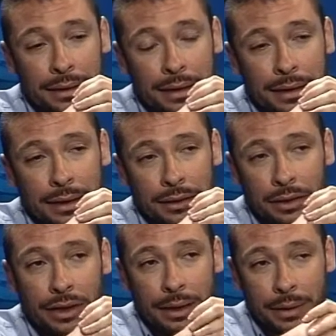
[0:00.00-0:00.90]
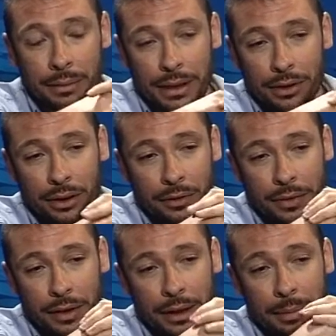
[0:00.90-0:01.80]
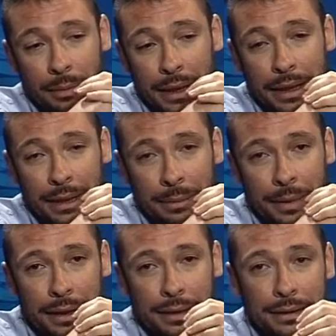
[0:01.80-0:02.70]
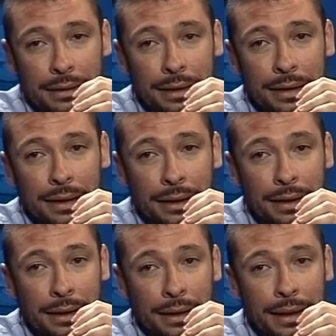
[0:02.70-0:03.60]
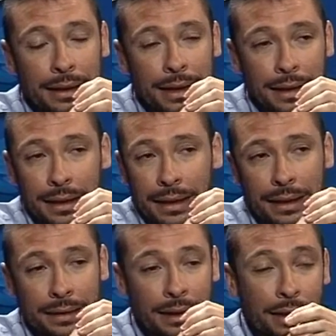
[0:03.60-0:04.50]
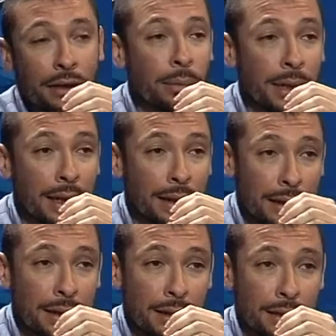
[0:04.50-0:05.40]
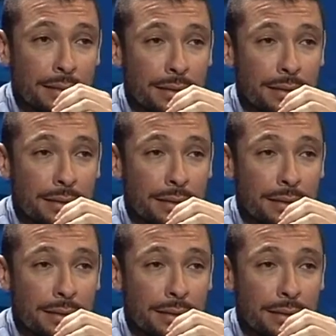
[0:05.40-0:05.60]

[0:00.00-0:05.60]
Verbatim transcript: eh, yo no estaba al mando de Orfeo, en las primeras etapas eh, la estrategia era salir a comprar artistas,